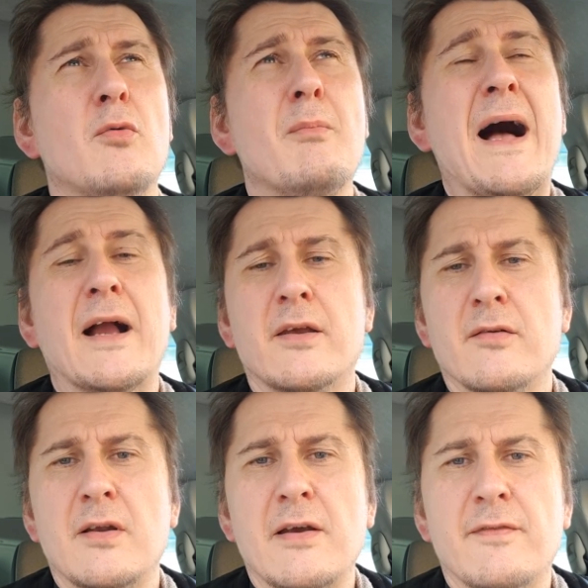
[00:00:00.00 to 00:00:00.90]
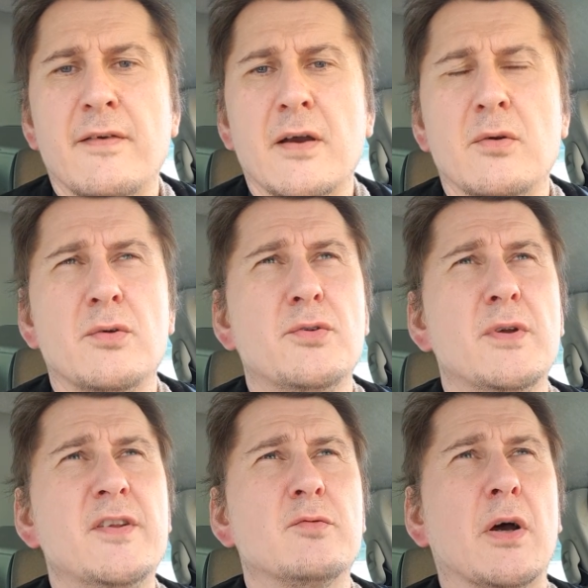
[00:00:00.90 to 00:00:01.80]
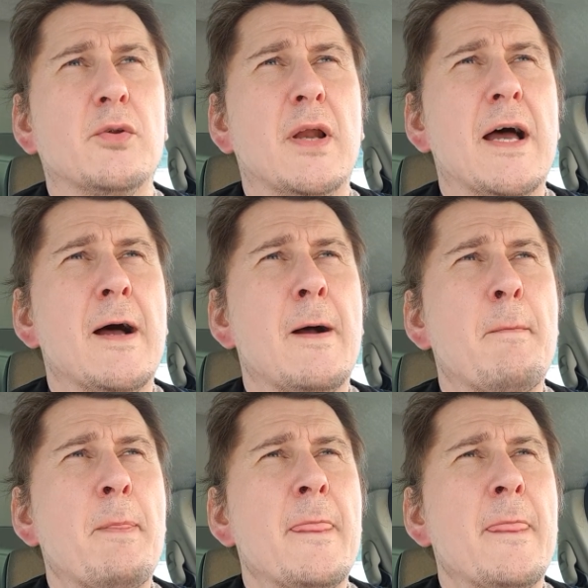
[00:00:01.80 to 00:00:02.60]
marquent la fin de l'histoire de l'art